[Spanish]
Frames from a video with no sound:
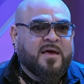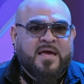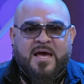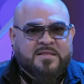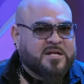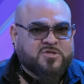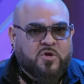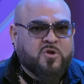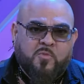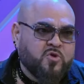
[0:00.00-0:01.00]
y hasta el
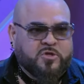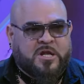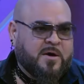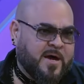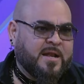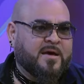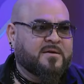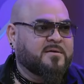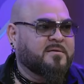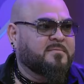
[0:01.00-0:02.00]
soldo mudo te la baila.
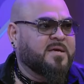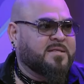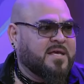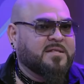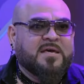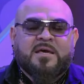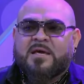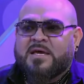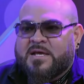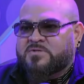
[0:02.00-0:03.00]
se ¿Entiendes?
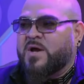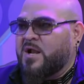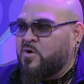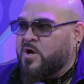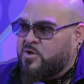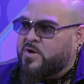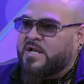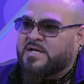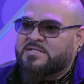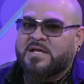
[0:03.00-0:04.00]
y eso es algo que yo
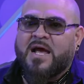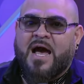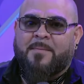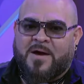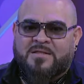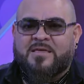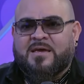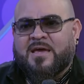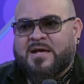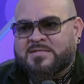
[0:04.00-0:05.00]
quería hacer, aparte de
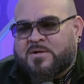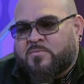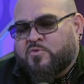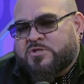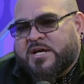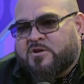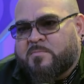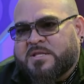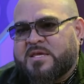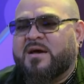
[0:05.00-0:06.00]
que hacer una música
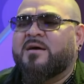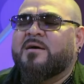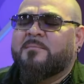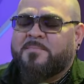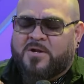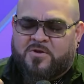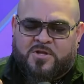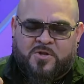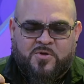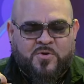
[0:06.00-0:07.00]
romántica, pero
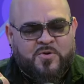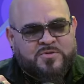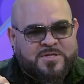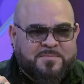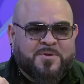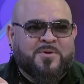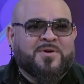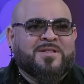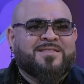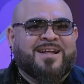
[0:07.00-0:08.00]
dentro de un concepto
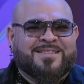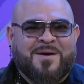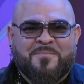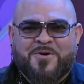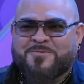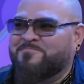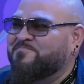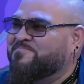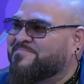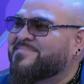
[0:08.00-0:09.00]
del tambor.
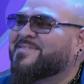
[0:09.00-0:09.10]
Este, este